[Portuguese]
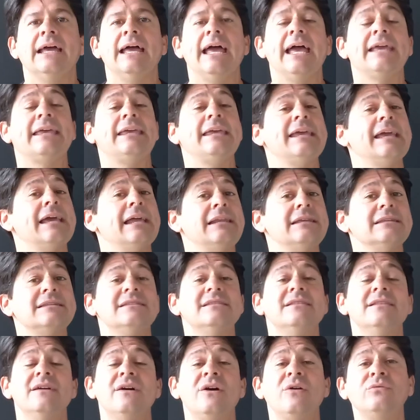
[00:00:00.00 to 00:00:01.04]
é que eles
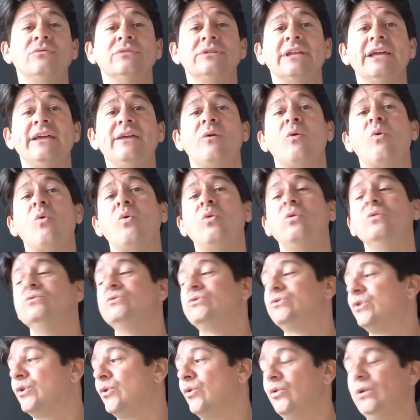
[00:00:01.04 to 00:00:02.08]
não têm
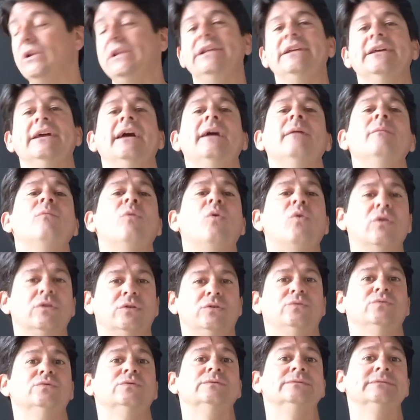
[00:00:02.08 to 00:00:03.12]
controle
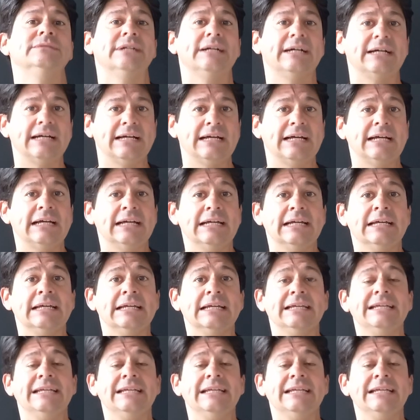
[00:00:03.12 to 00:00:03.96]
remoto, tá?